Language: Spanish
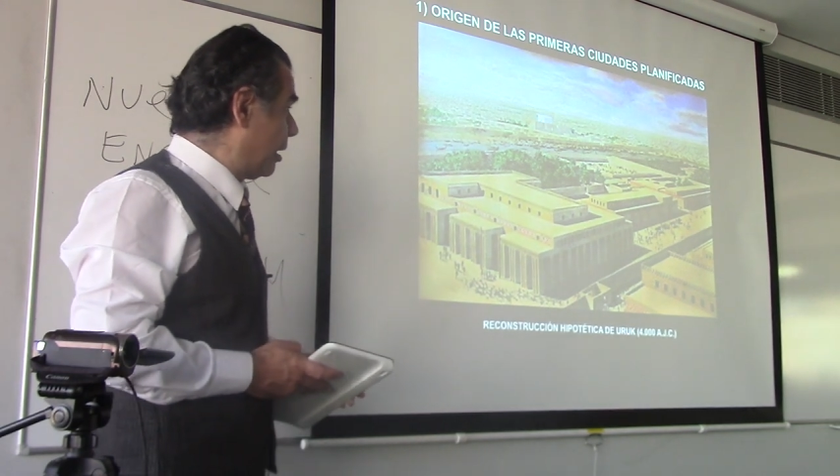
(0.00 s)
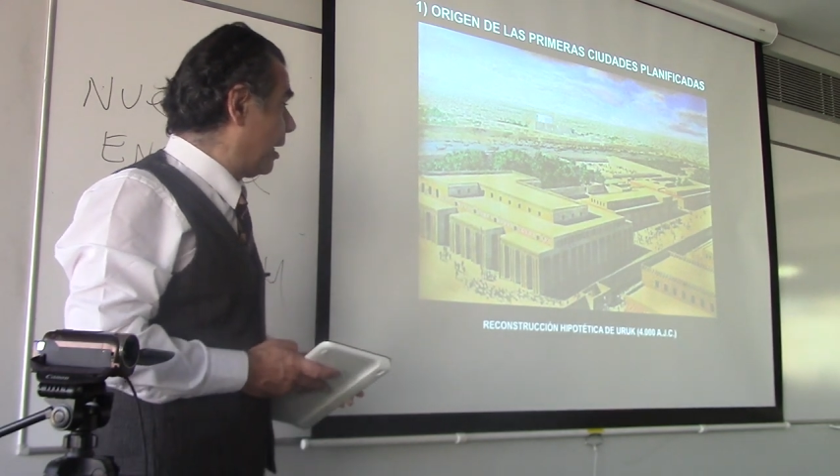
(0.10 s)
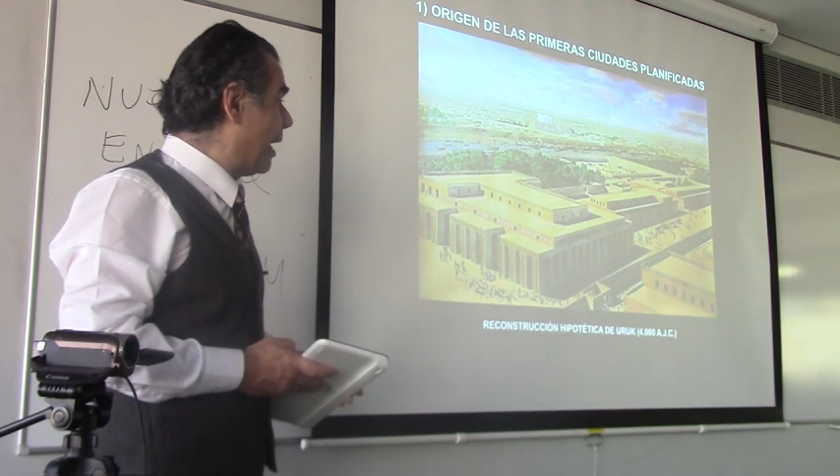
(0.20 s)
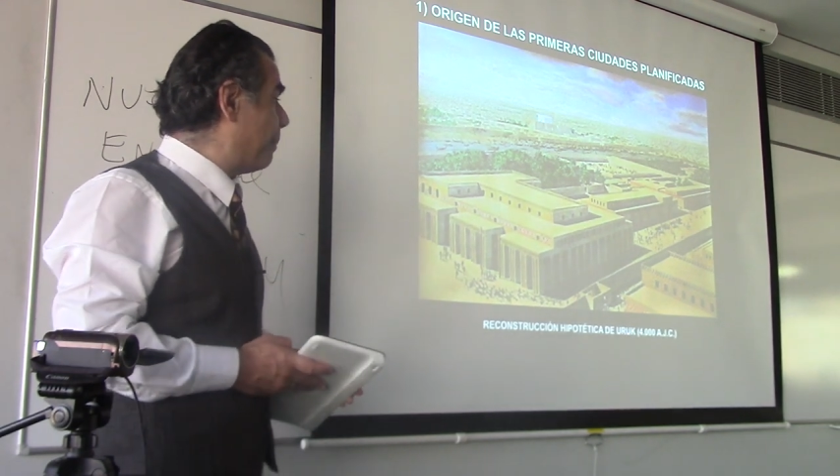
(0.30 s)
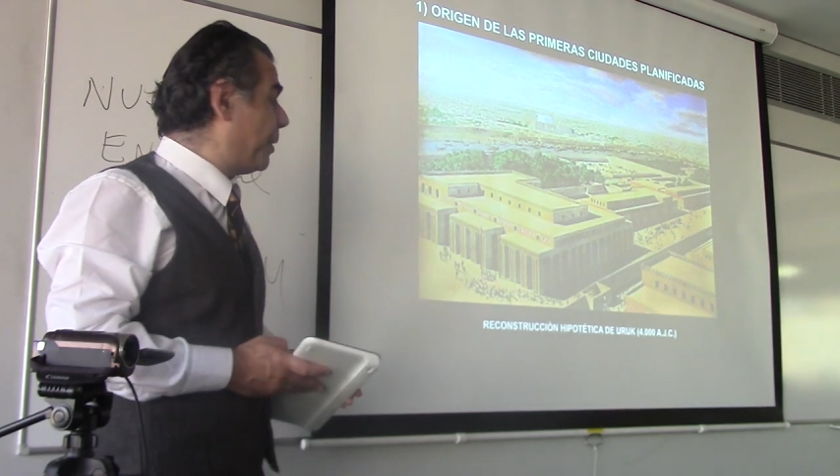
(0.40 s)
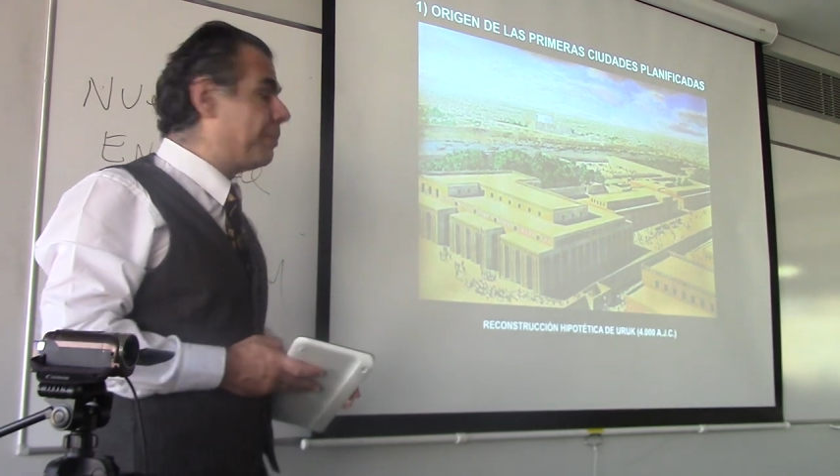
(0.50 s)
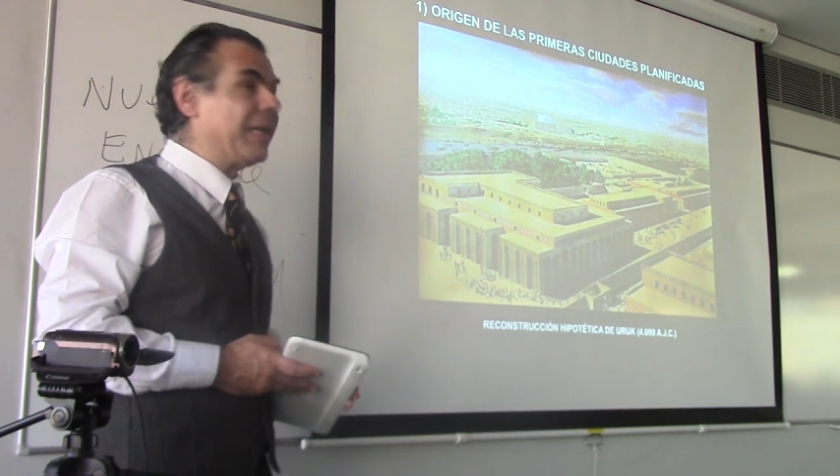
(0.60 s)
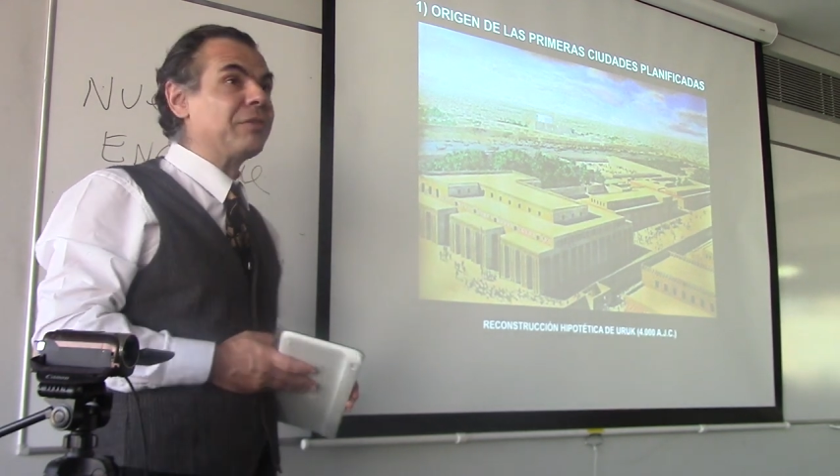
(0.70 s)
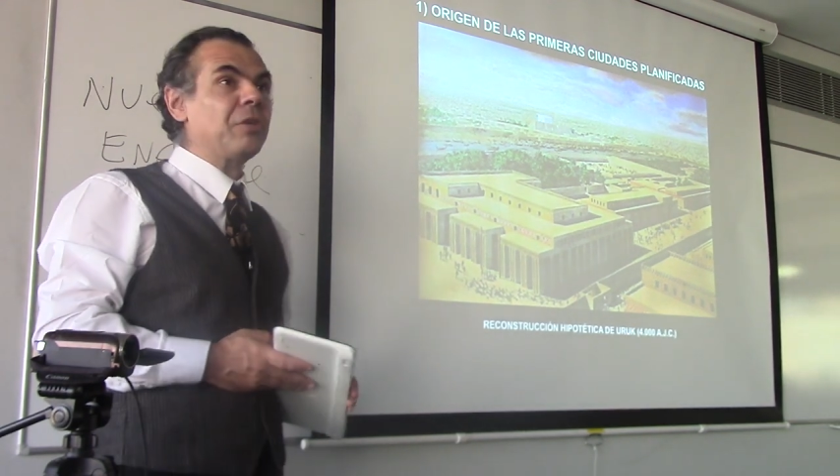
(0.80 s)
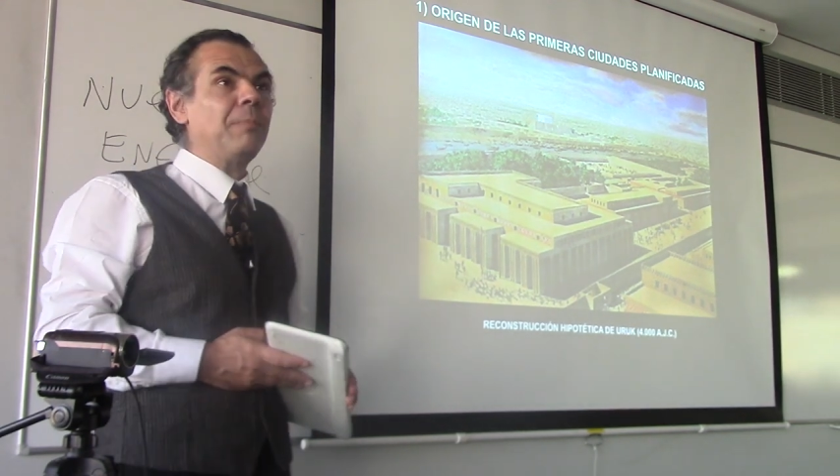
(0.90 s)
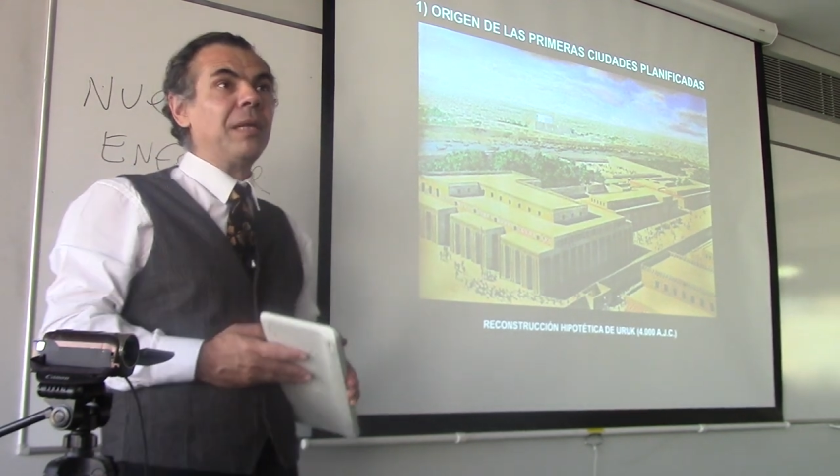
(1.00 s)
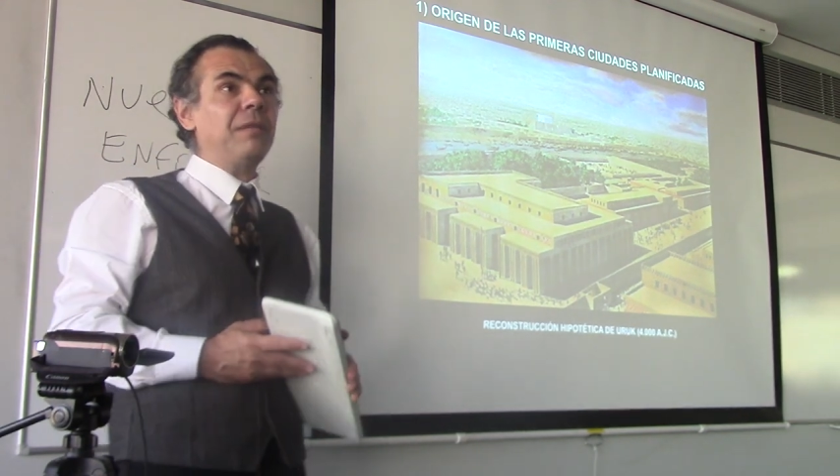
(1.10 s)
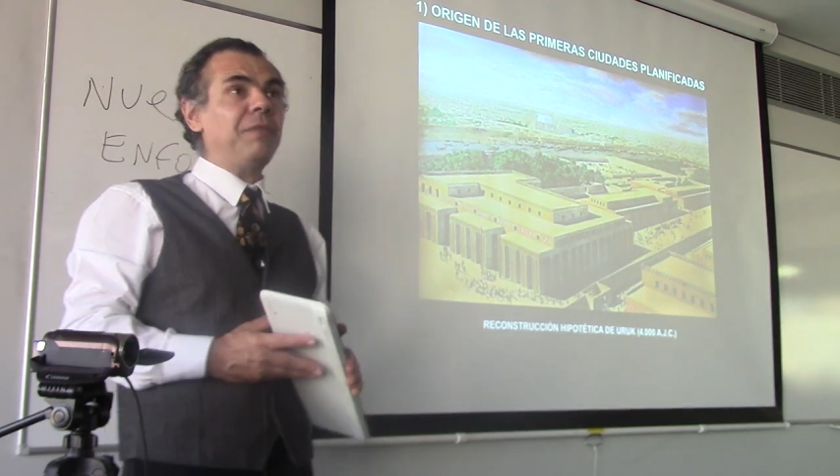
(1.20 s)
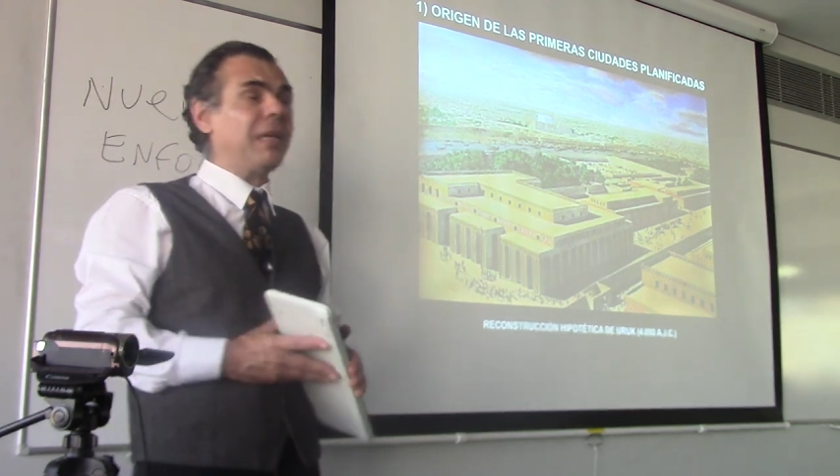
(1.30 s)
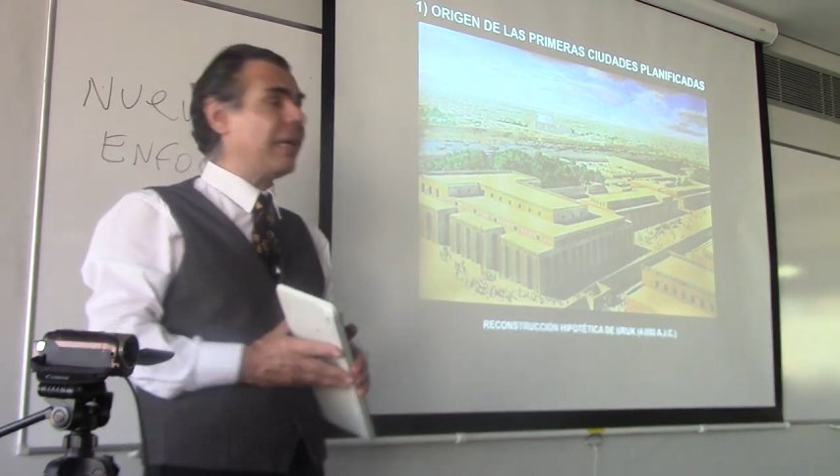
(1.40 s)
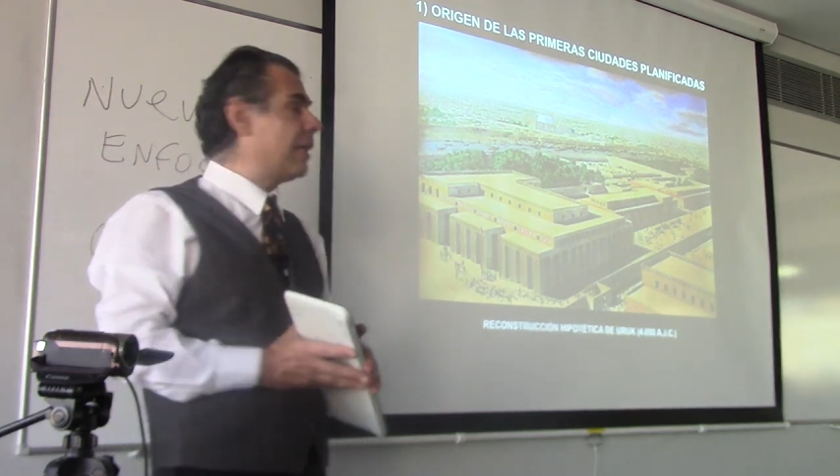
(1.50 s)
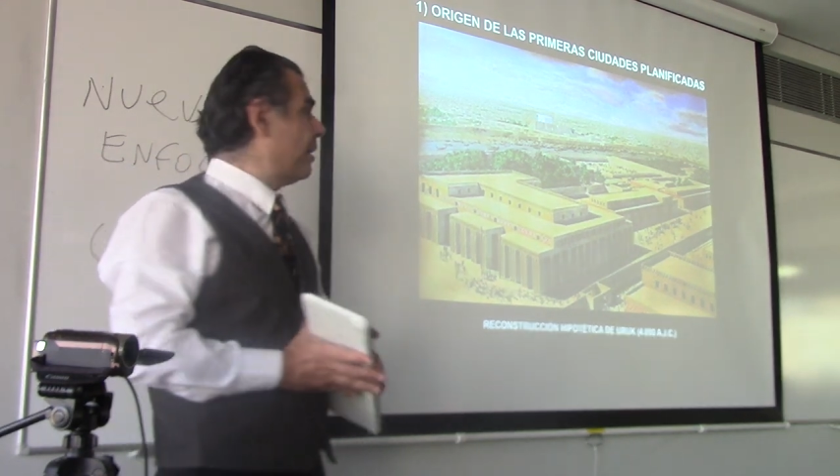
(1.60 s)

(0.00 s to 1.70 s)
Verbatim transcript: Las primeras ciudades planificadas.